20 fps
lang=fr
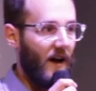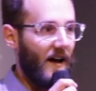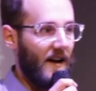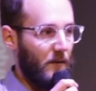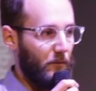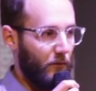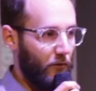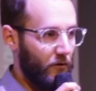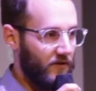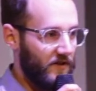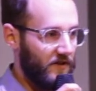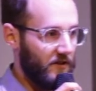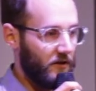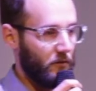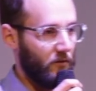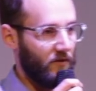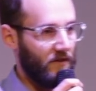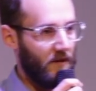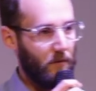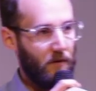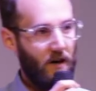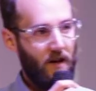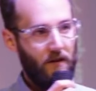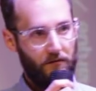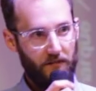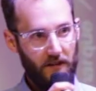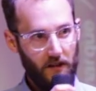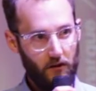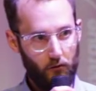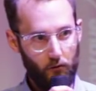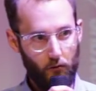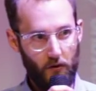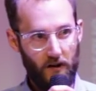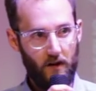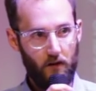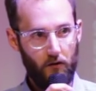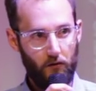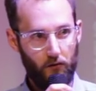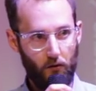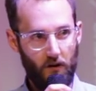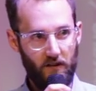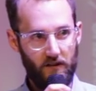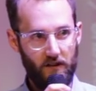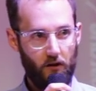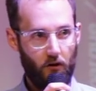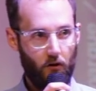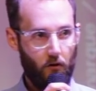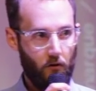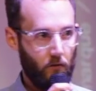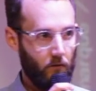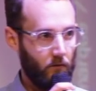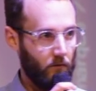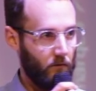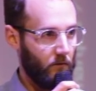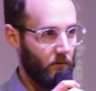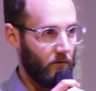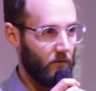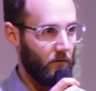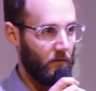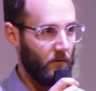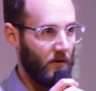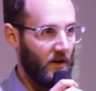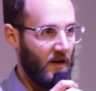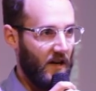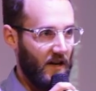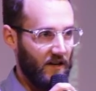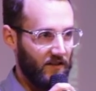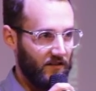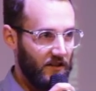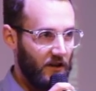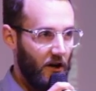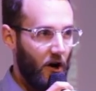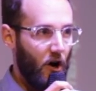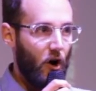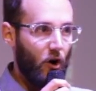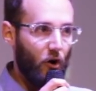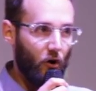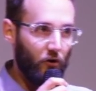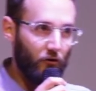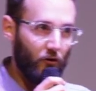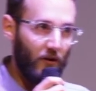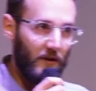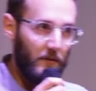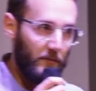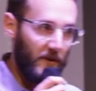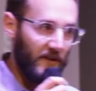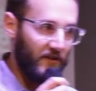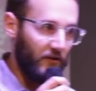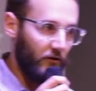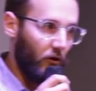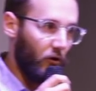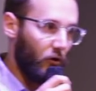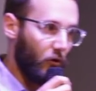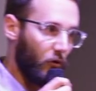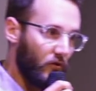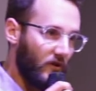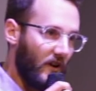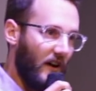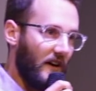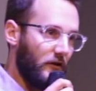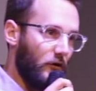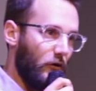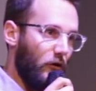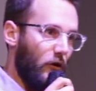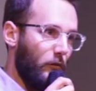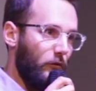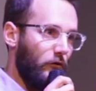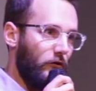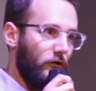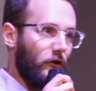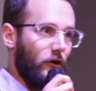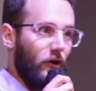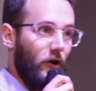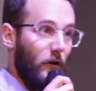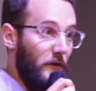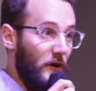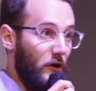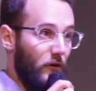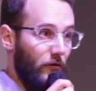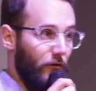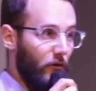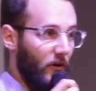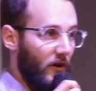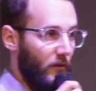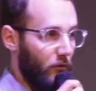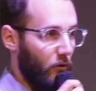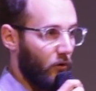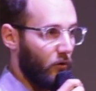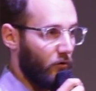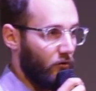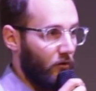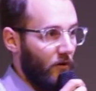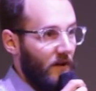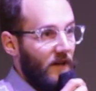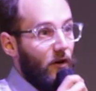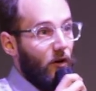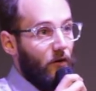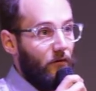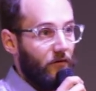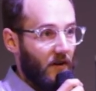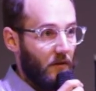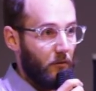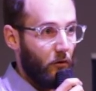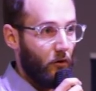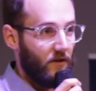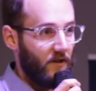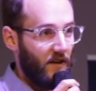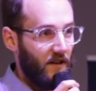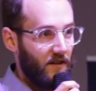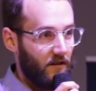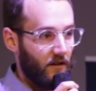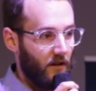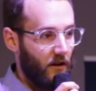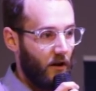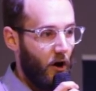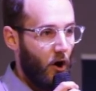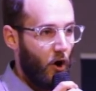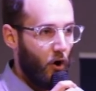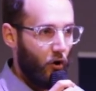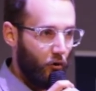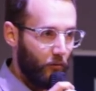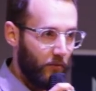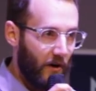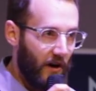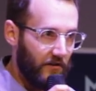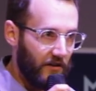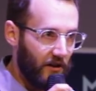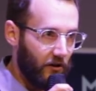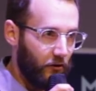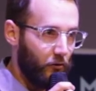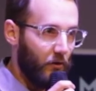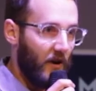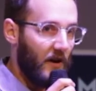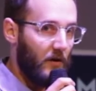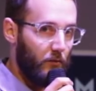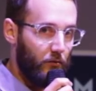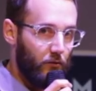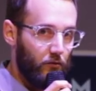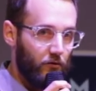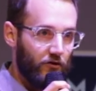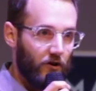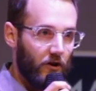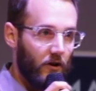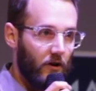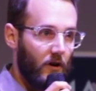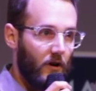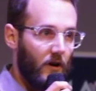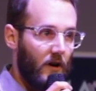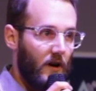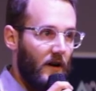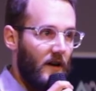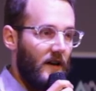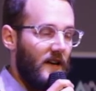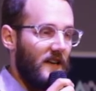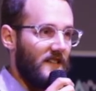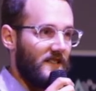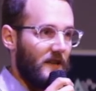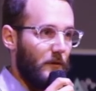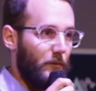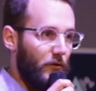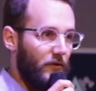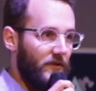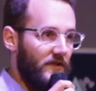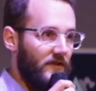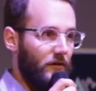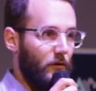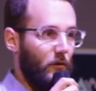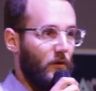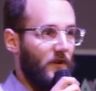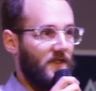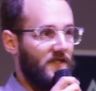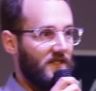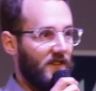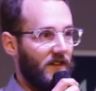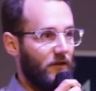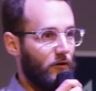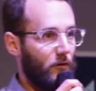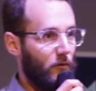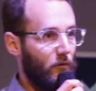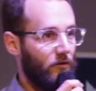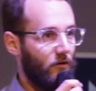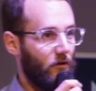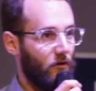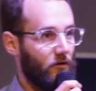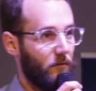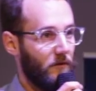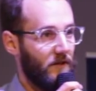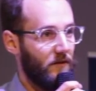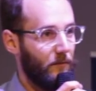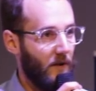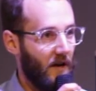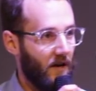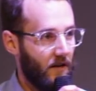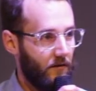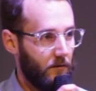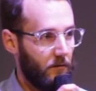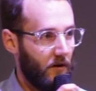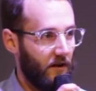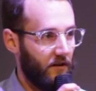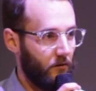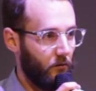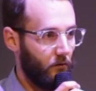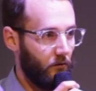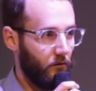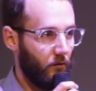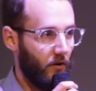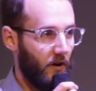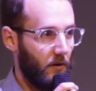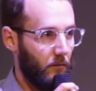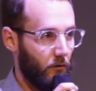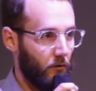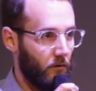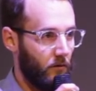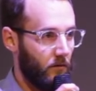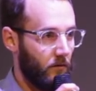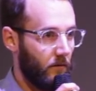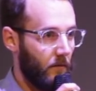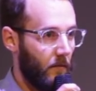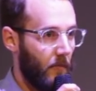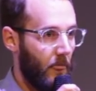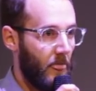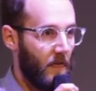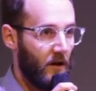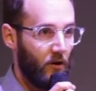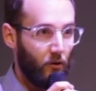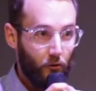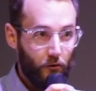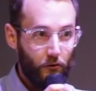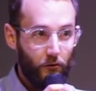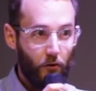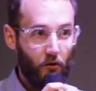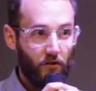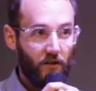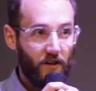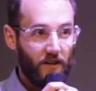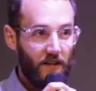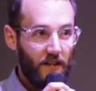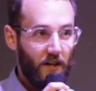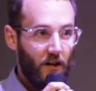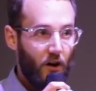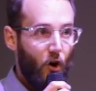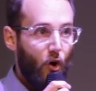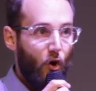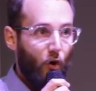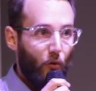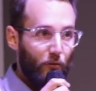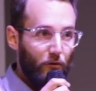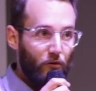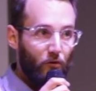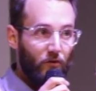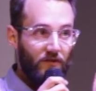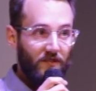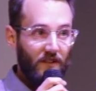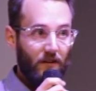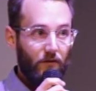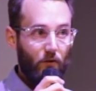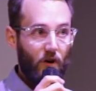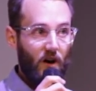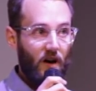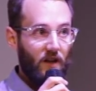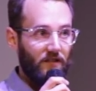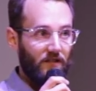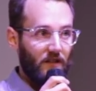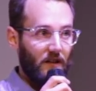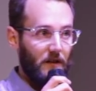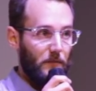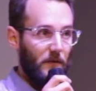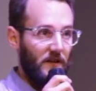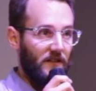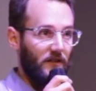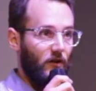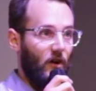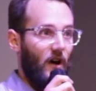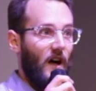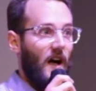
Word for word: à la position d'un bras virtuel sur un écran. Ainsi, lorsque les patients contractent leurs muscles comme ils le feraient pour contrôler leur vraie prothèse, le bras virtuel bouge et sa position est directement transmise par les vibrations sur la peau. Une fois entraîné, on peut donc savoir si les patients